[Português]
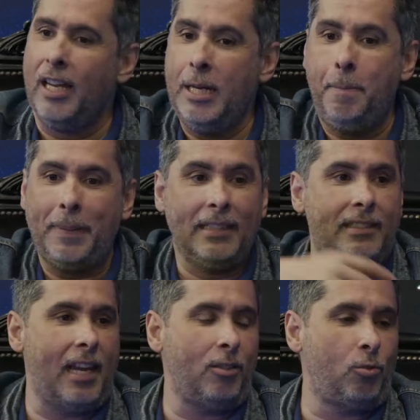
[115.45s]

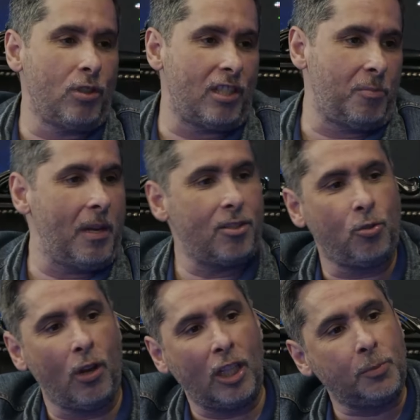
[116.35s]
Implantei em todas as minhas
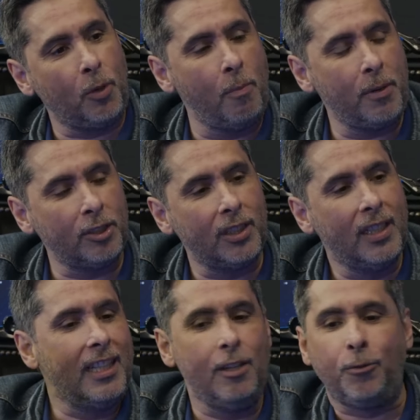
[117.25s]
escolas próprias
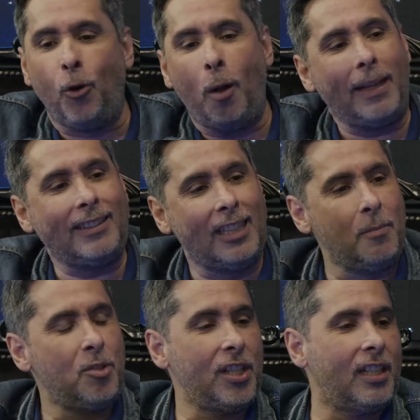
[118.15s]
e
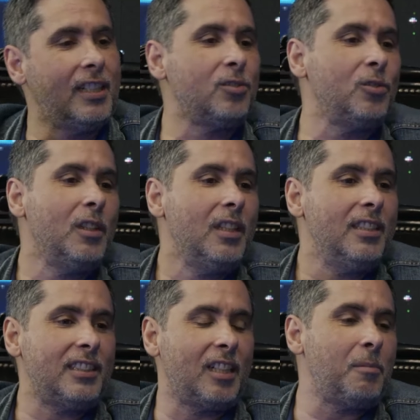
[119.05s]
formatamos, chegando,
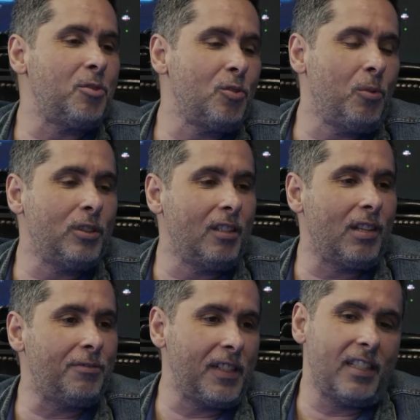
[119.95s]
chegamos no modelo
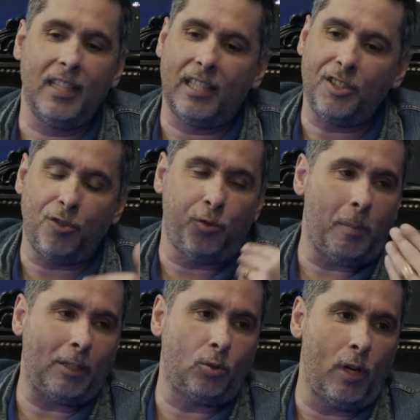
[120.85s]
da franquia que a gente
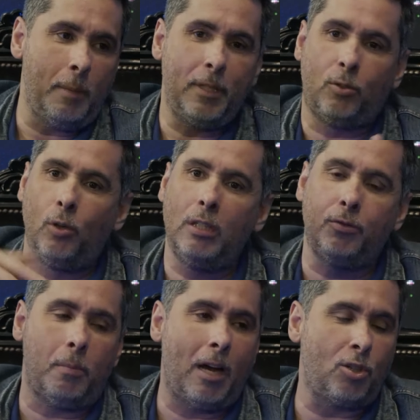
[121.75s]
formatou, replicou e
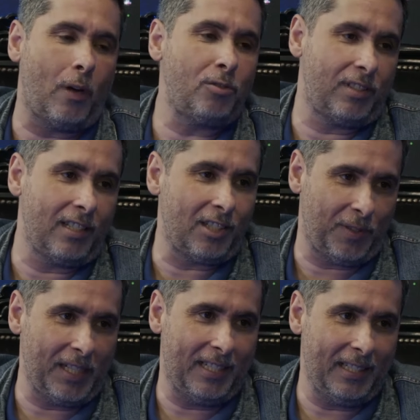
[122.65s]
levou a mais de 400
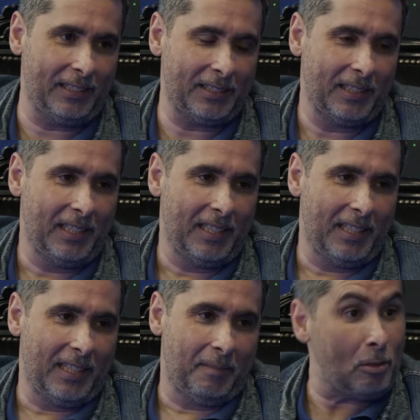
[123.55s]
franquias.
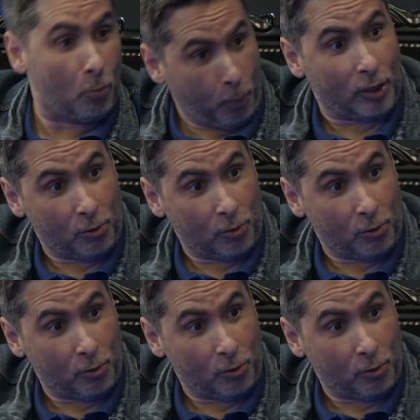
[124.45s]
Mas o ponto é o